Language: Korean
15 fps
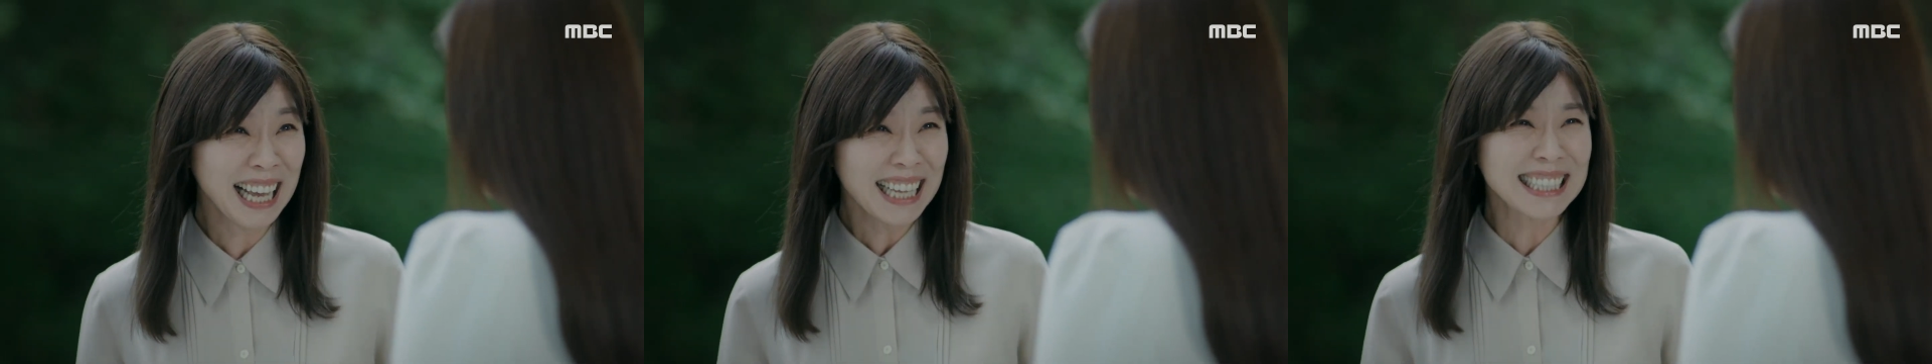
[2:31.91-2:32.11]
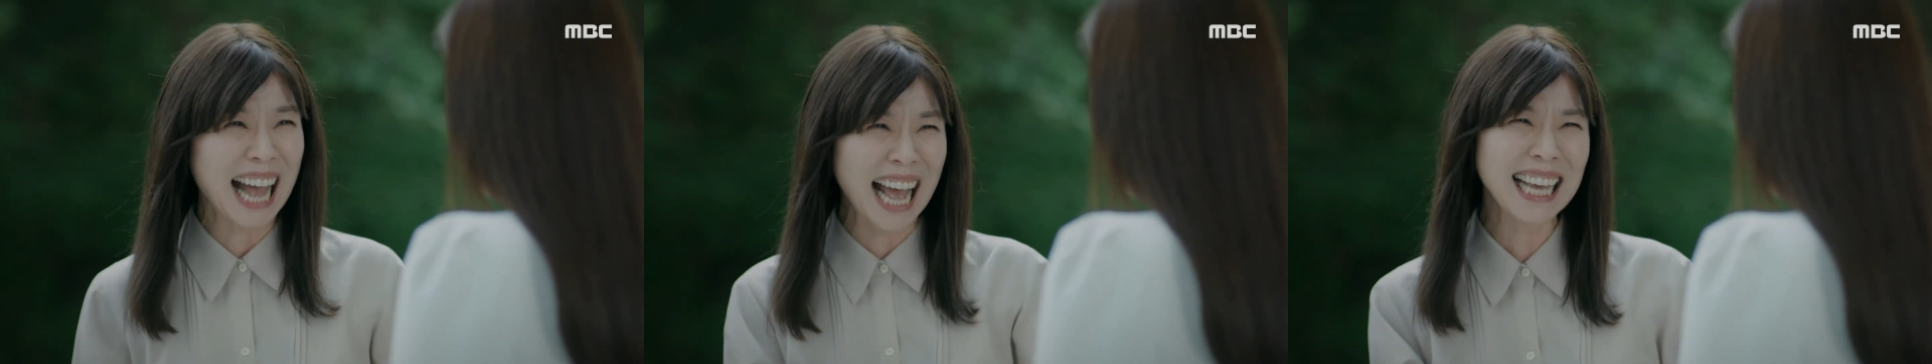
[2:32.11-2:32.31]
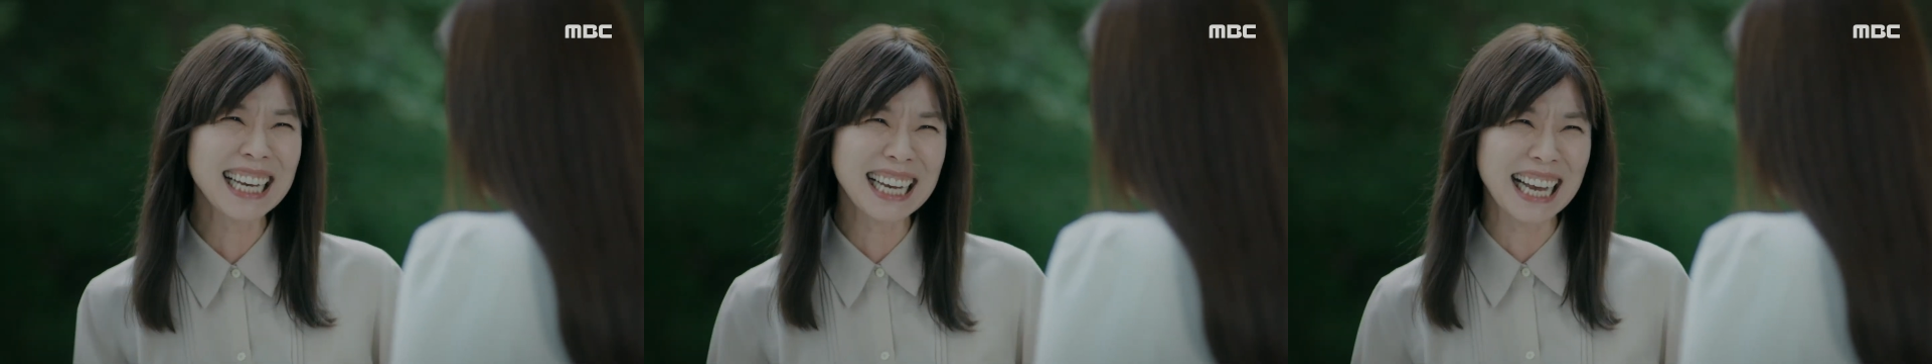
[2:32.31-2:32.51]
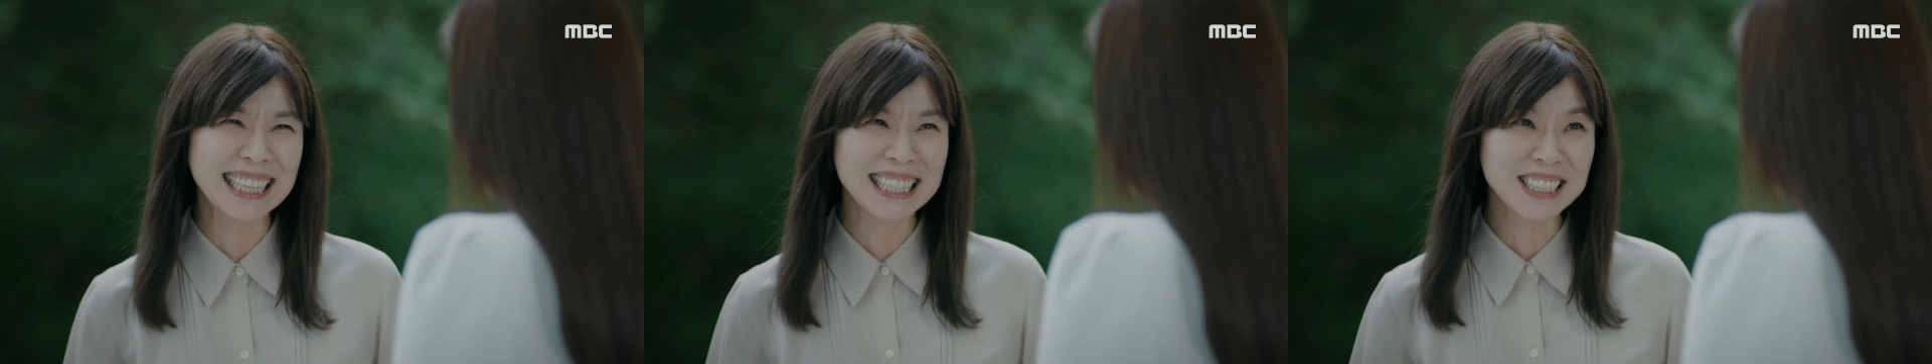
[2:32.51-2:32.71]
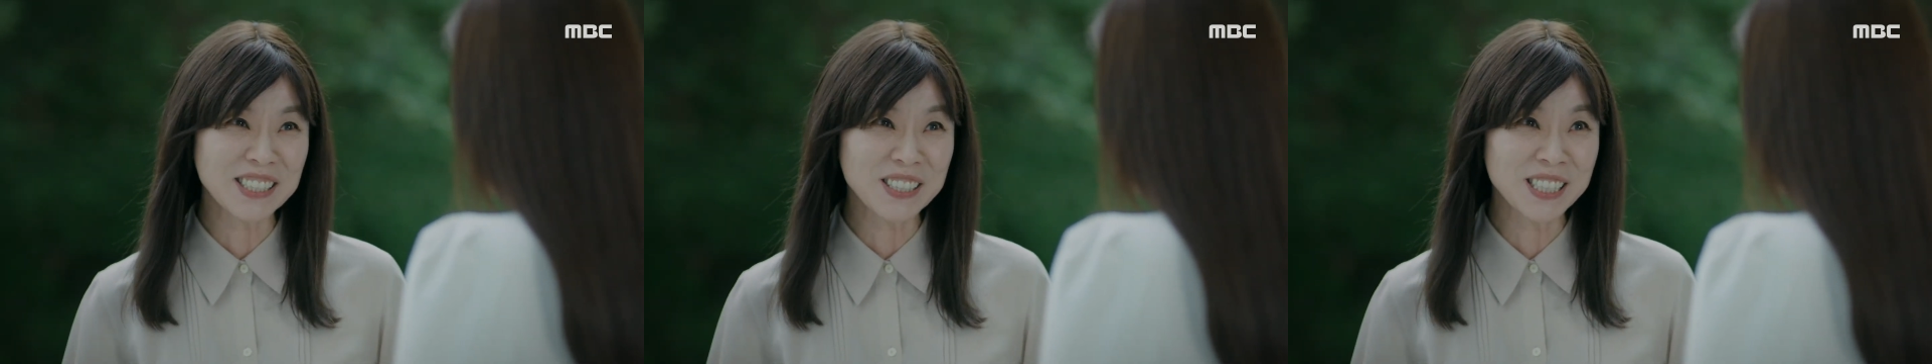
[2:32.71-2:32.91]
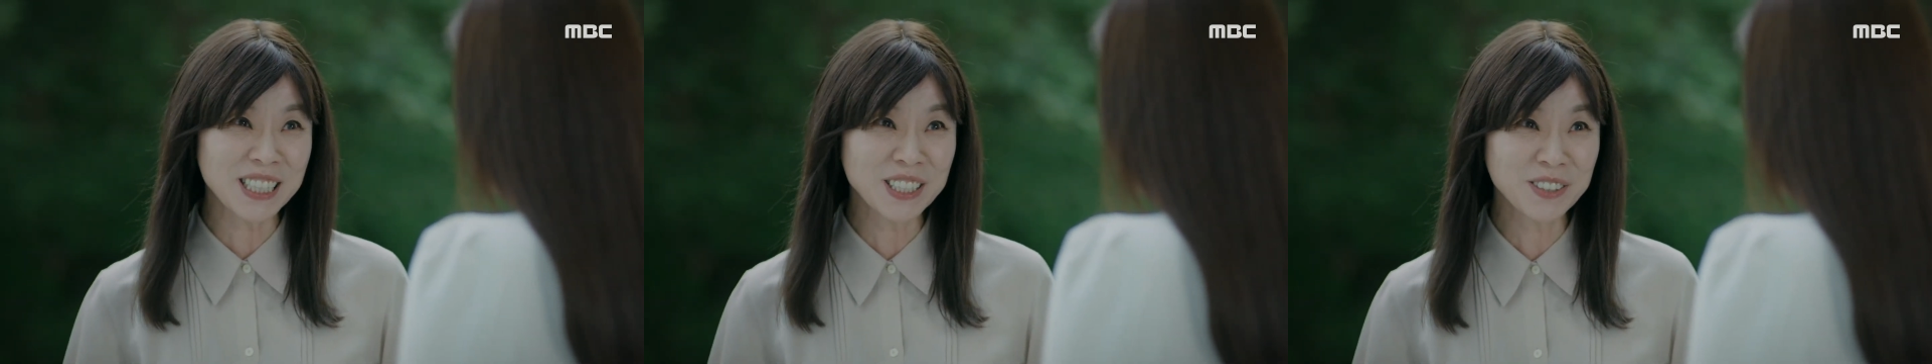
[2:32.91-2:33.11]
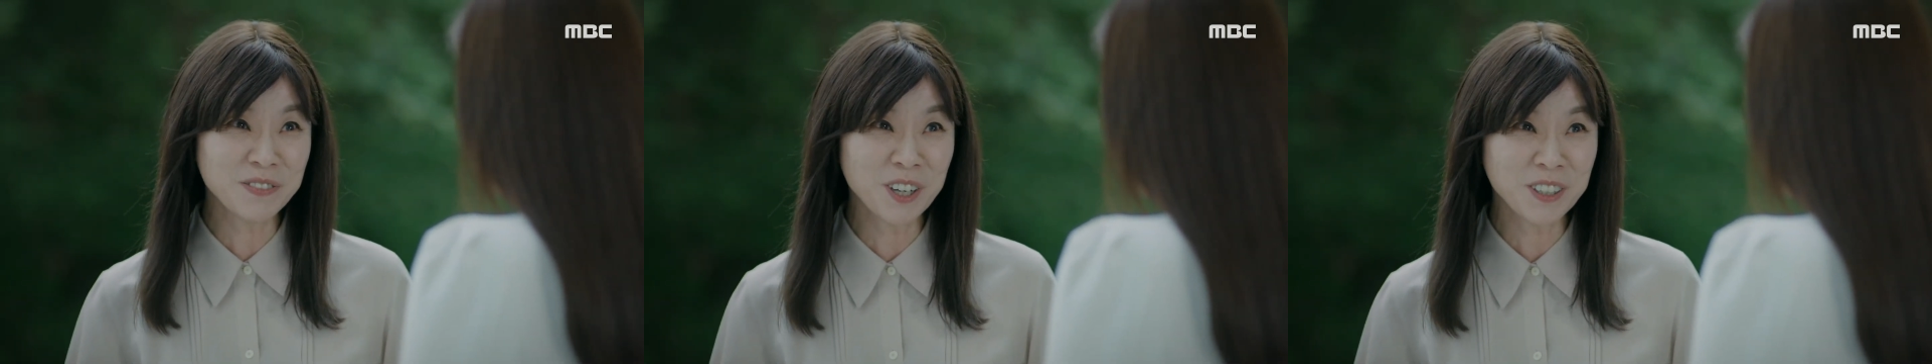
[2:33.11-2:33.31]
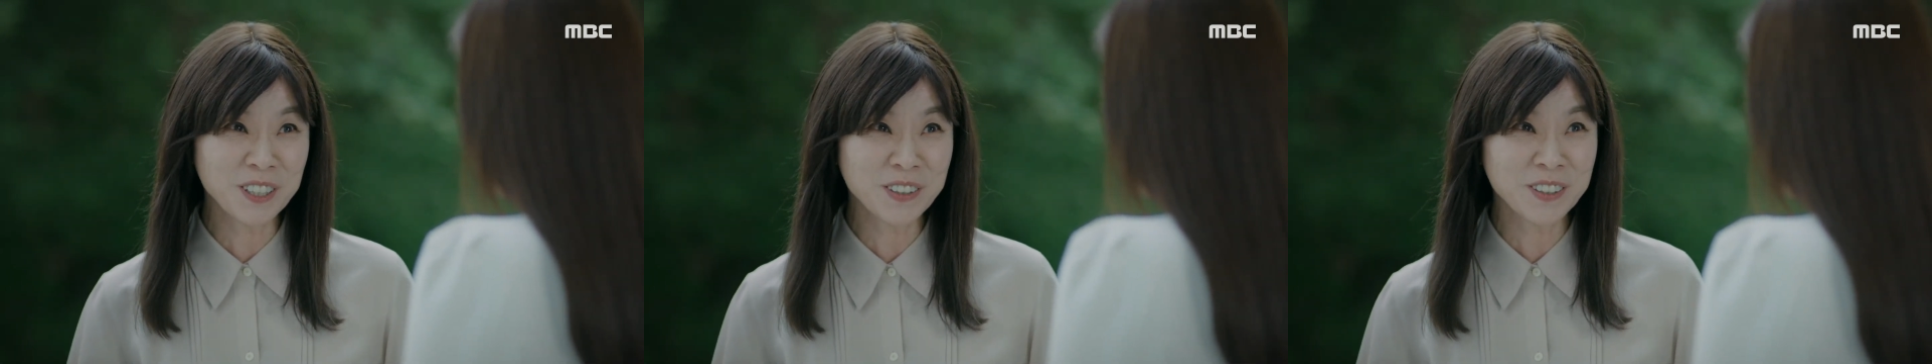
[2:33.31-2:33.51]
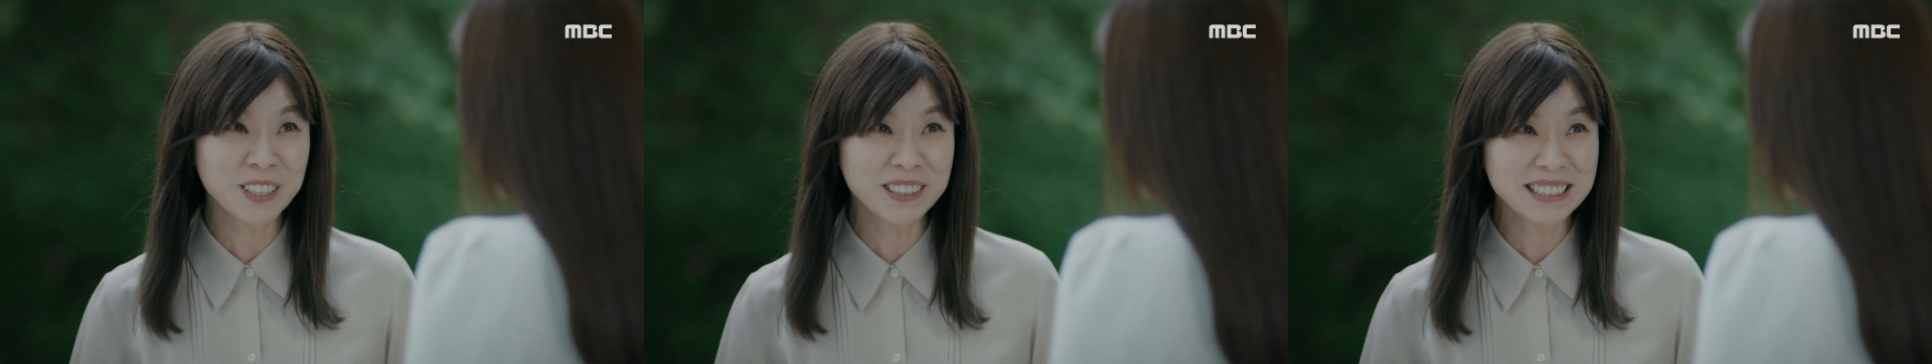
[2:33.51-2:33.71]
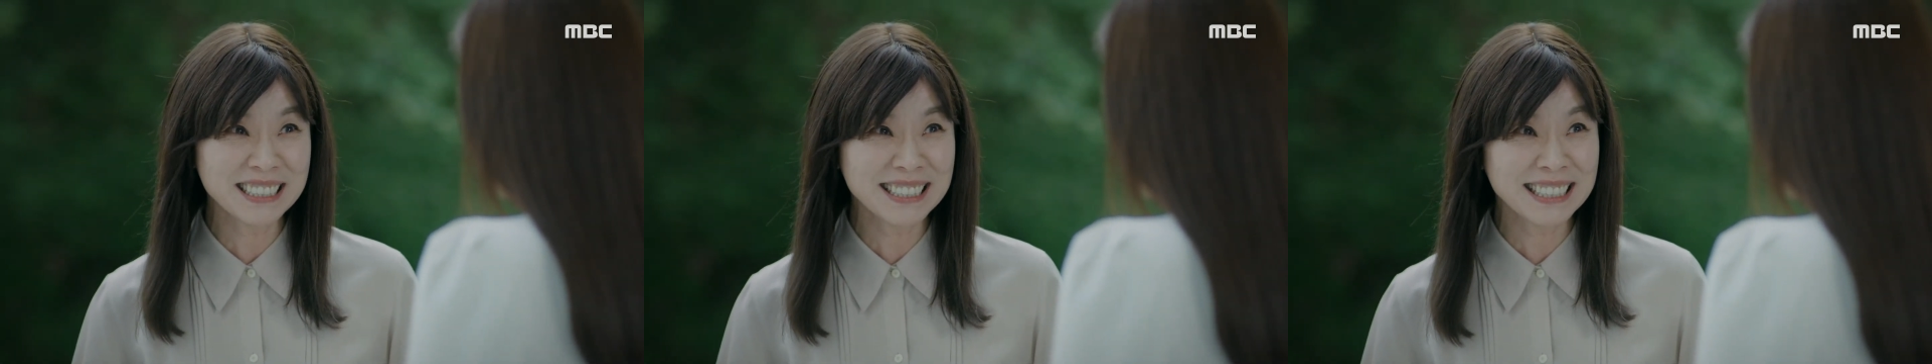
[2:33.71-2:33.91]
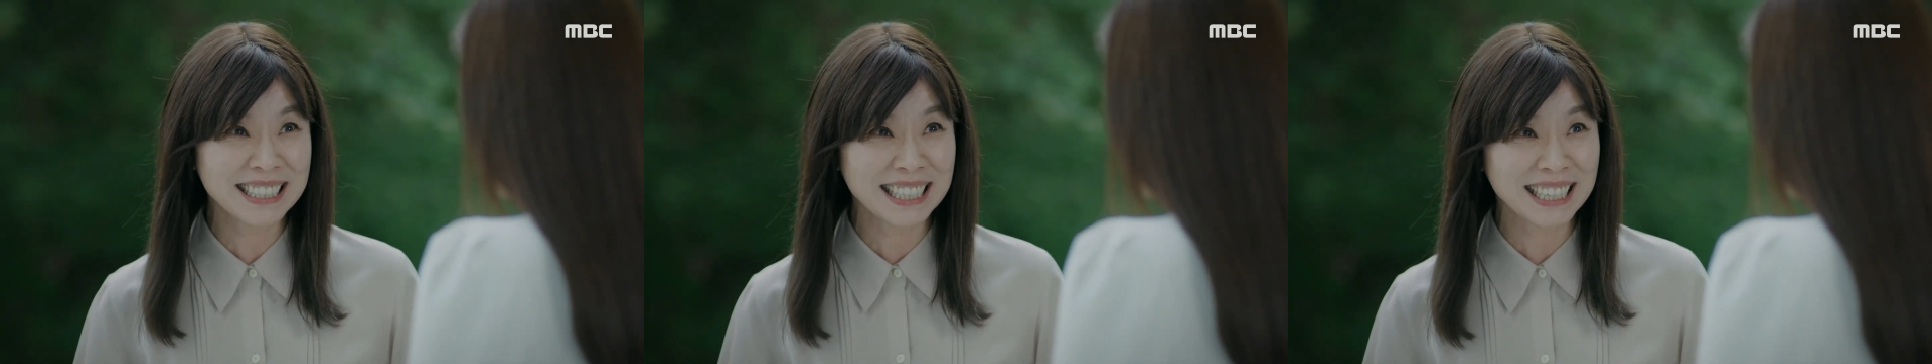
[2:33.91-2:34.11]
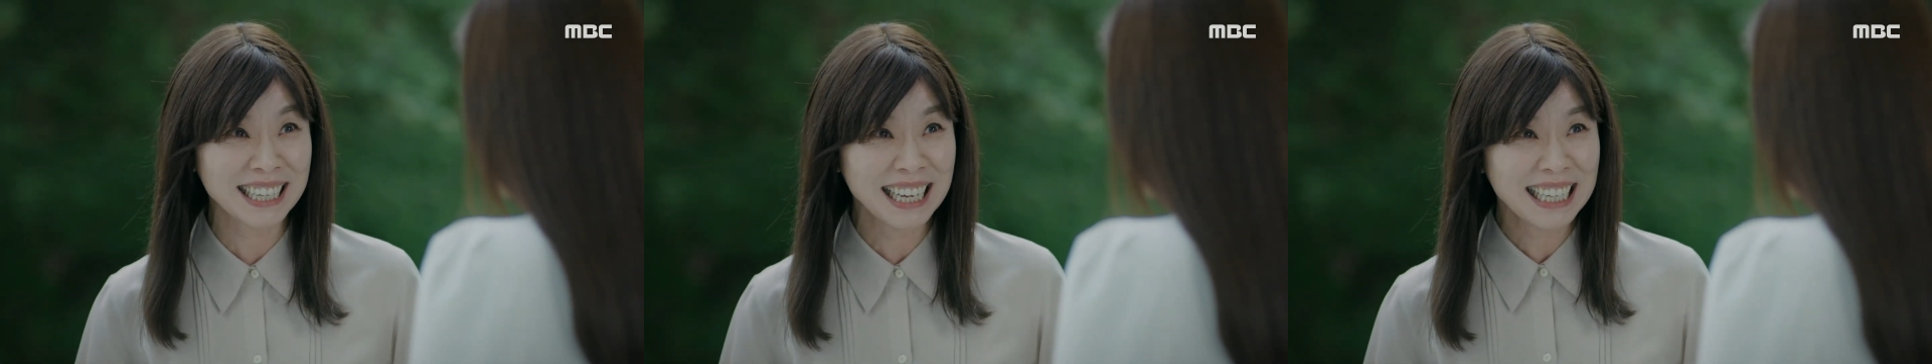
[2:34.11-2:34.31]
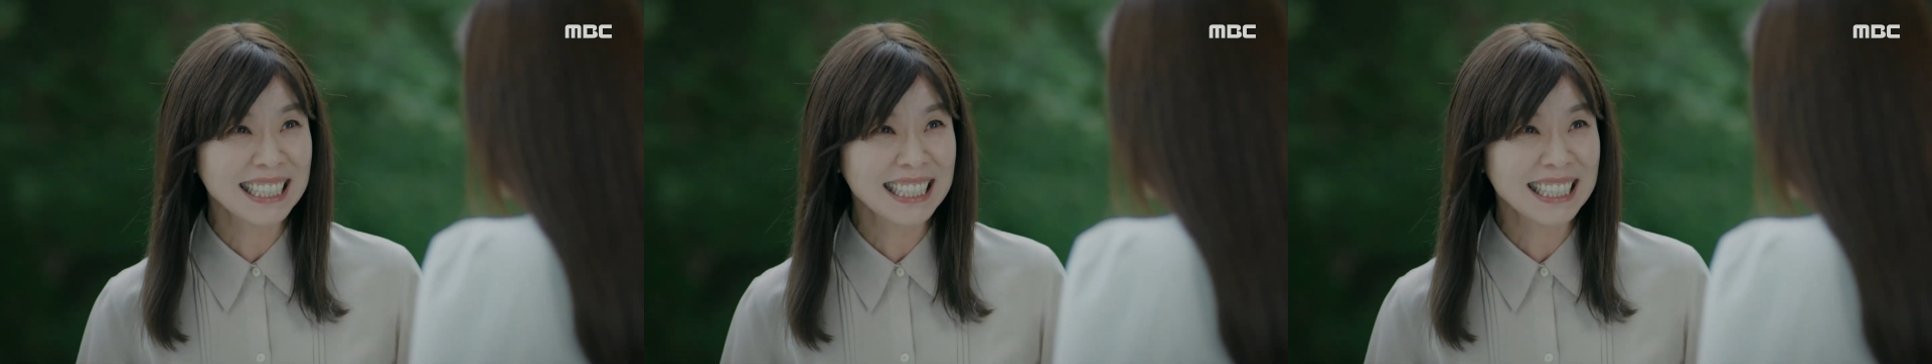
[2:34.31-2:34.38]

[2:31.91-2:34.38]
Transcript: 나이가 같아서 친구 먹기로 휘었는데